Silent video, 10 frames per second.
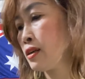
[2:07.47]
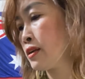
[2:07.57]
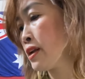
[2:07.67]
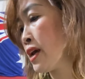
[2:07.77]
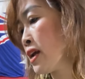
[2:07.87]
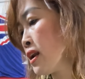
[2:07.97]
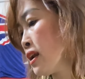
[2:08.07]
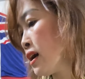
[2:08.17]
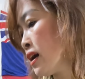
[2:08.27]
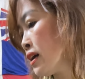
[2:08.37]
đây
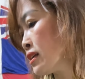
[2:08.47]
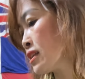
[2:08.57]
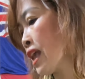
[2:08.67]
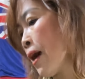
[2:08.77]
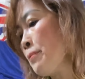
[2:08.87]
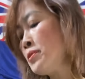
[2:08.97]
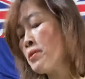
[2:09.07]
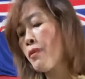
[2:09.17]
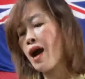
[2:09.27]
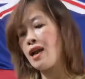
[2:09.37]
là
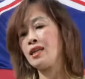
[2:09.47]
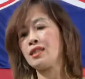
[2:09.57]
83 là